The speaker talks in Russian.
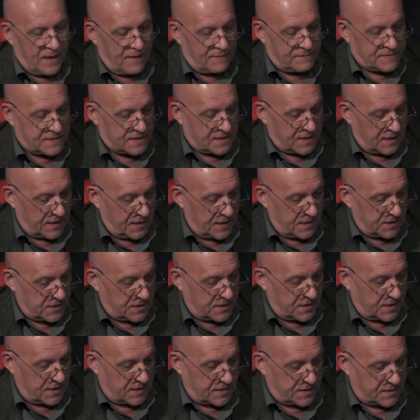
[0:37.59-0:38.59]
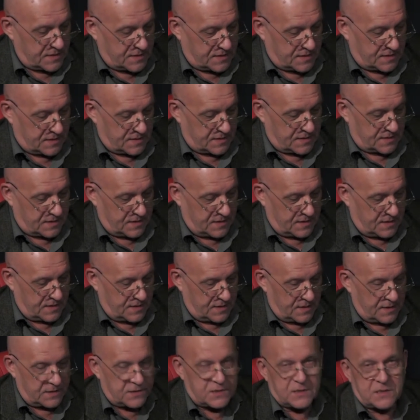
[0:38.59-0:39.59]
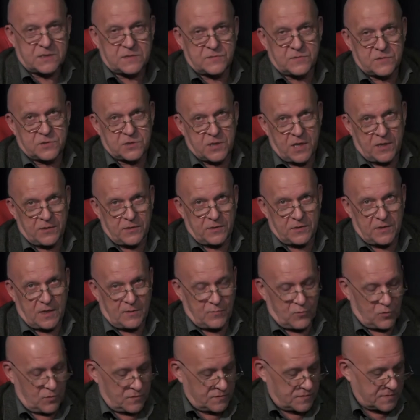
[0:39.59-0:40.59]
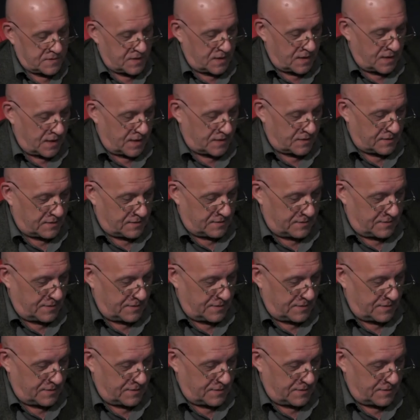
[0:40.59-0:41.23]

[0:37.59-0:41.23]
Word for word: встреча с чрезвычайно, на мой взгляд,